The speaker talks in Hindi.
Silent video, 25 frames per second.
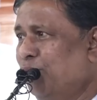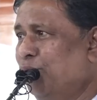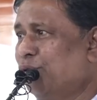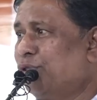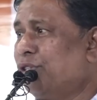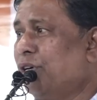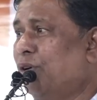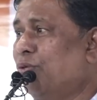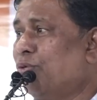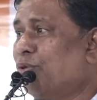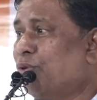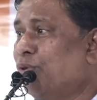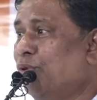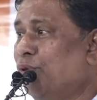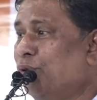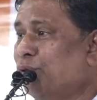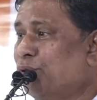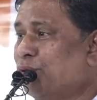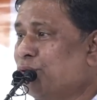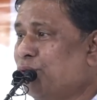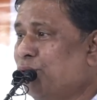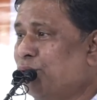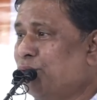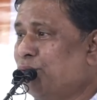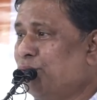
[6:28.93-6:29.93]
उस
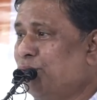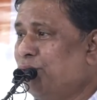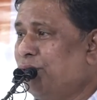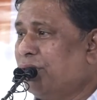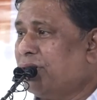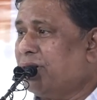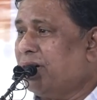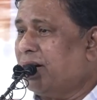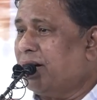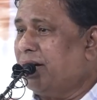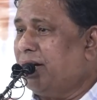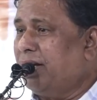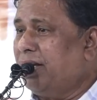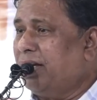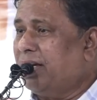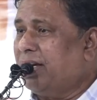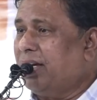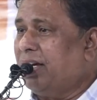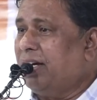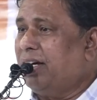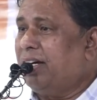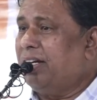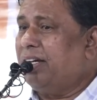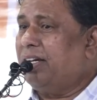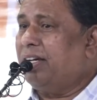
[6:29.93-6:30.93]
अवरोध को दूर करने
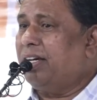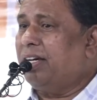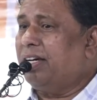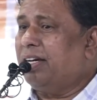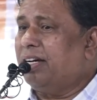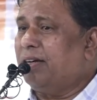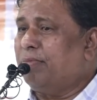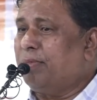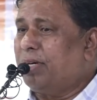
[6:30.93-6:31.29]
के लिए